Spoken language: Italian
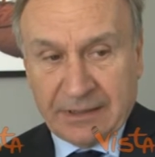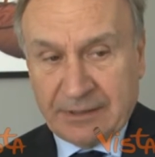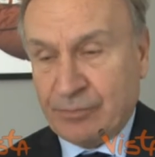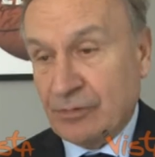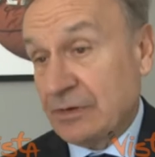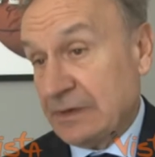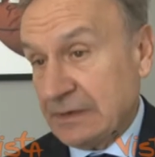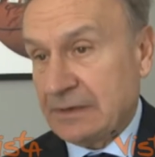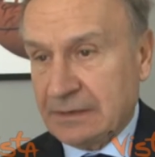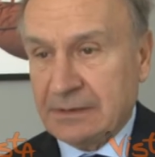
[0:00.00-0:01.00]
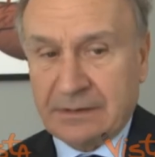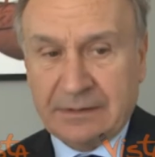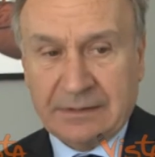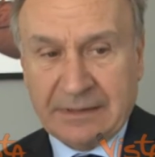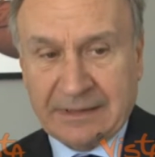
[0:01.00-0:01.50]
e
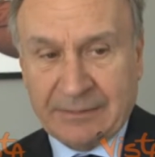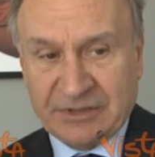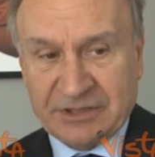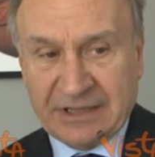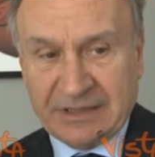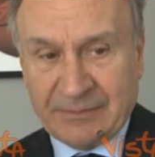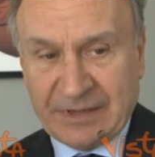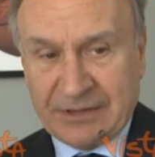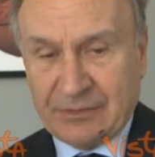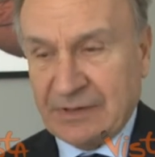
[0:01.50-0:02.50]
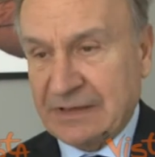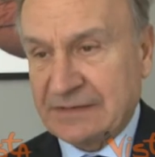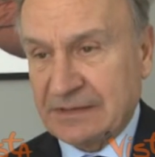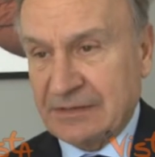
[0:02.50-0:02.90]
poi la capacità di Marino è che si